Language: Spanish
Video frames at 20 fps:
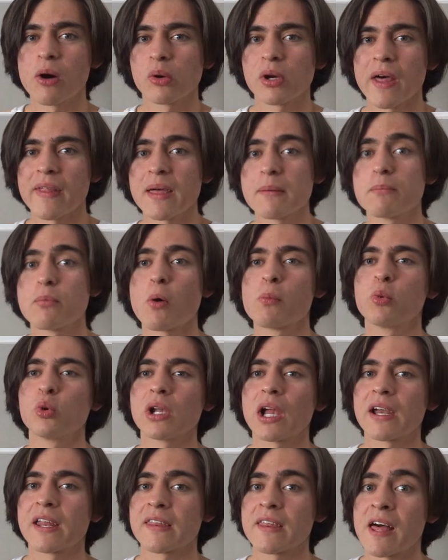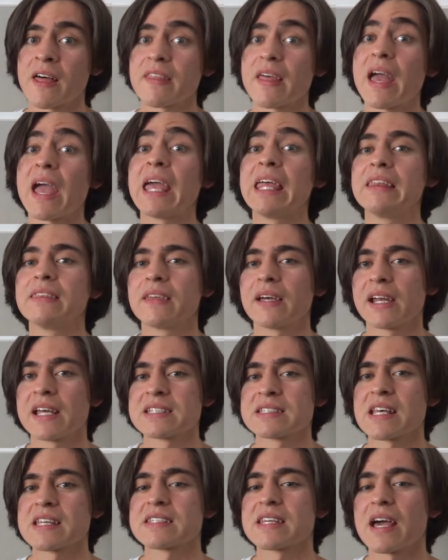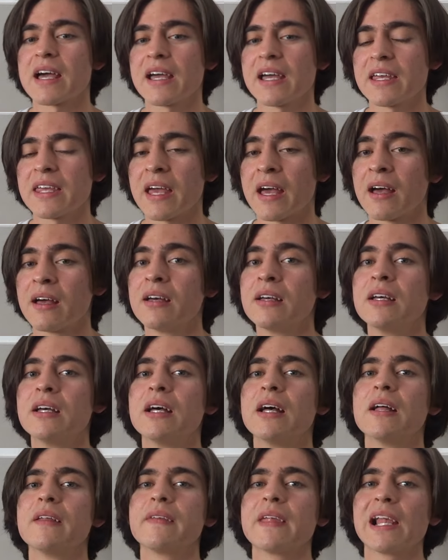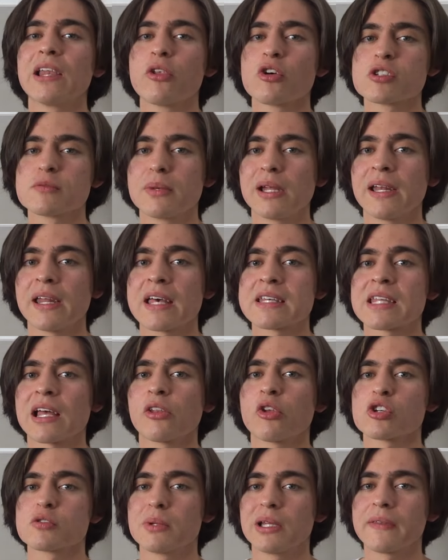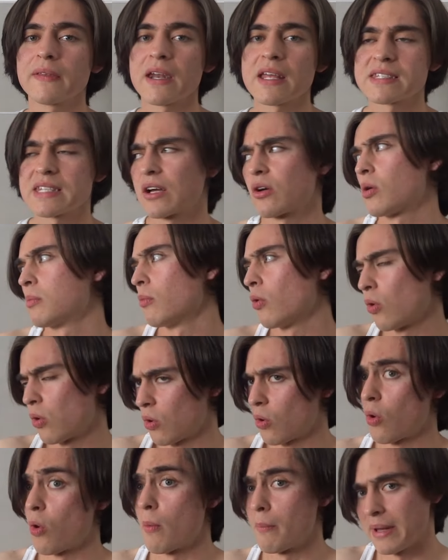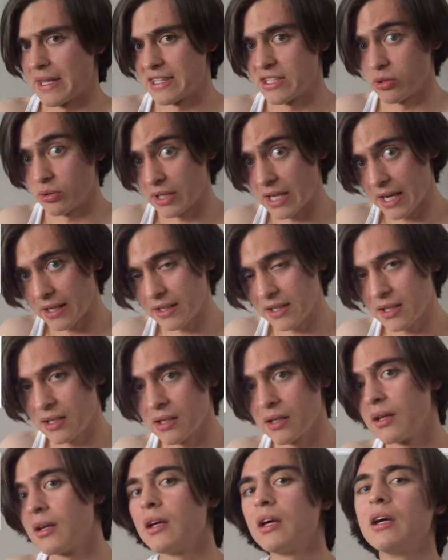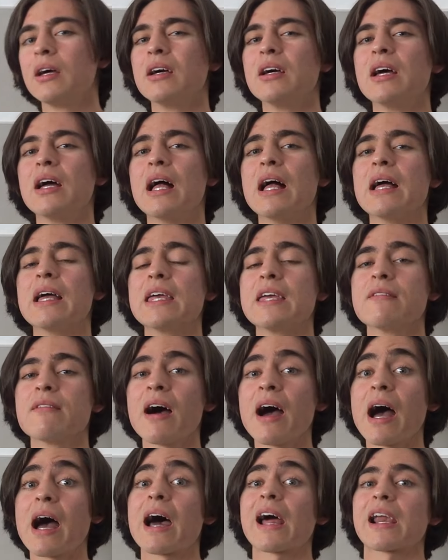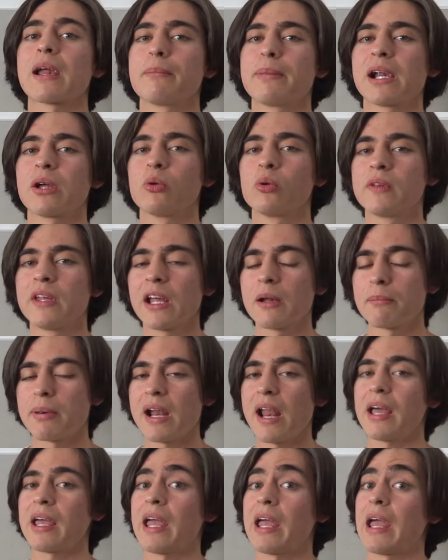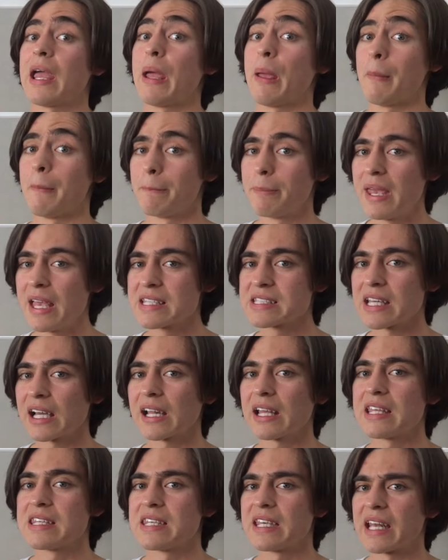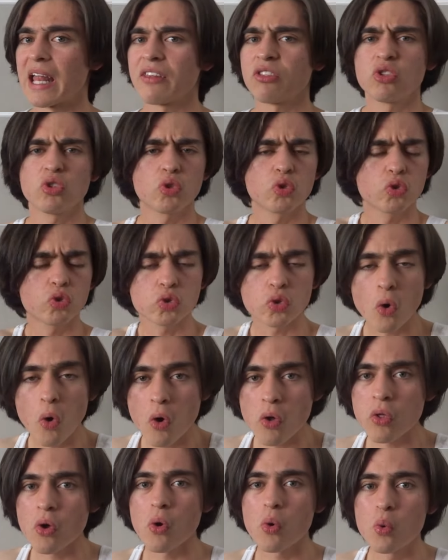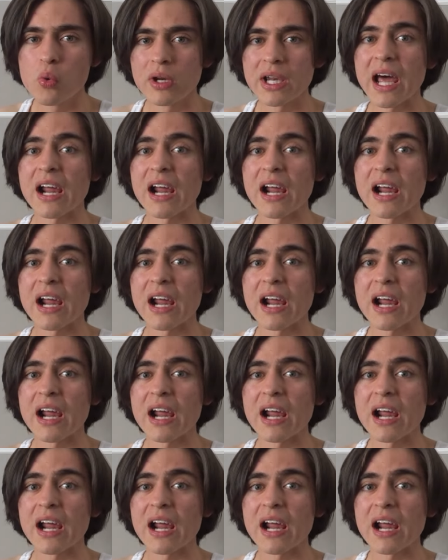ola de popularidad e interés hacia ella, del 2010 al 2013 como lo mencioné aquí, iba a repercutir para que en Pixar hicieran todo un